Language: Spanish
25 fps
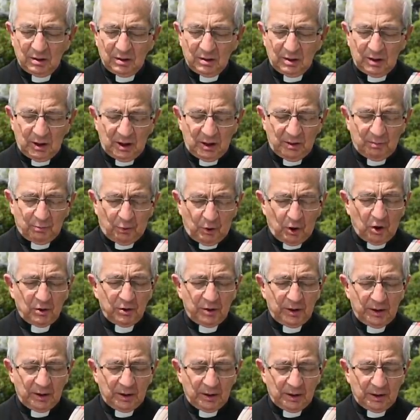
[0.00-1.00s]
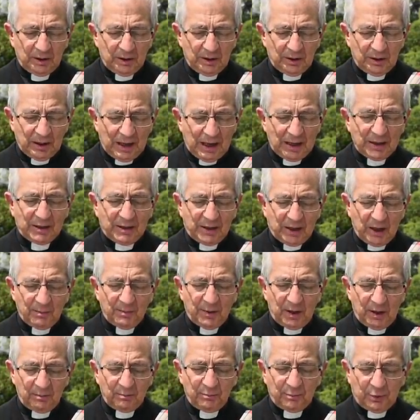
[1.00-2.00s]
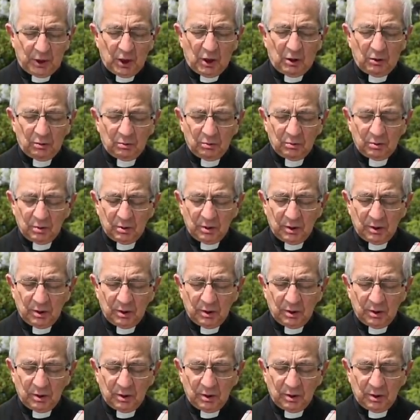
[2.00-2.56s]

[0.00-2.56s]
y voy al que me envió,